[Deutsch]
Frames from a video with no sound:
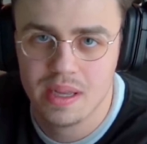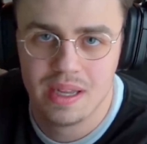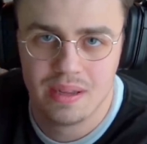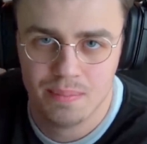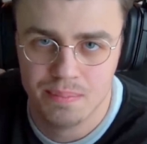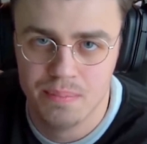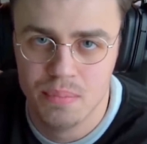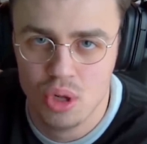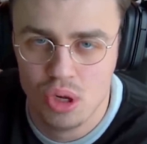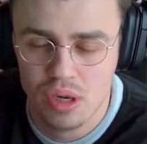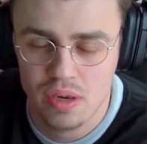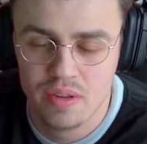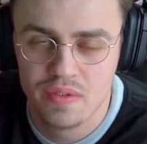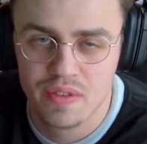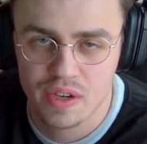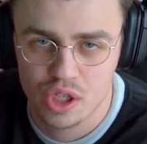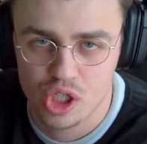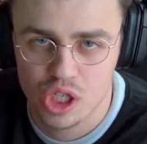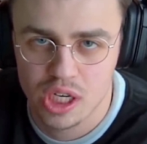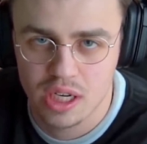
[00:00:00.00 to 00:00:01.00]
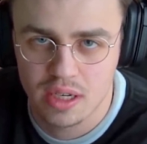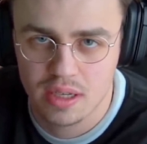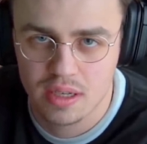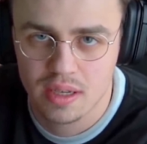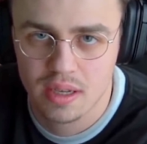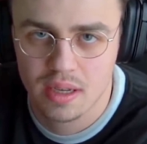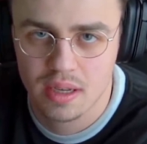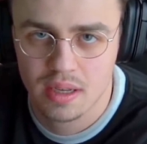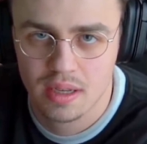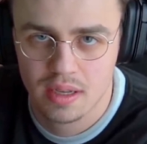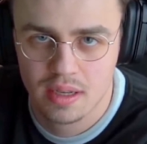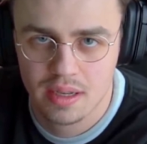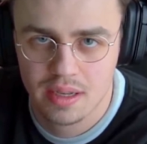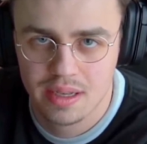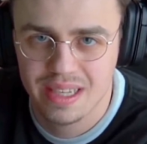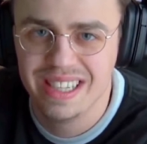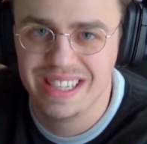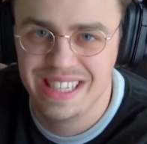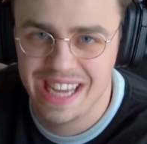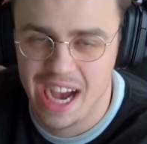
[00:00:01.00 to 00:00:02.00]
Müll verschickt,
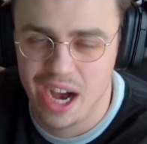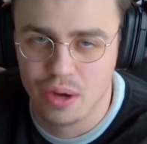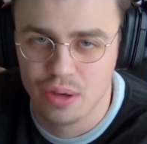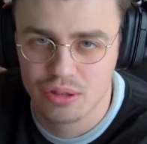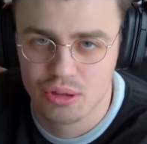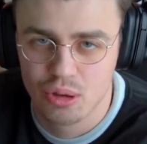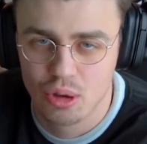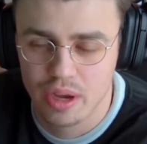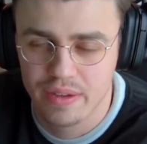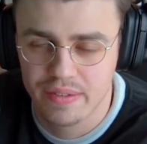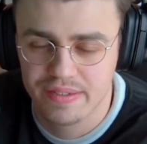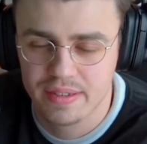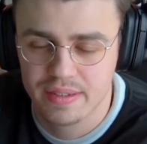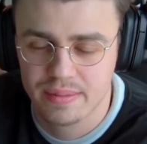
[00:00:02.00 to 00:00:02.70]
der ausläuft.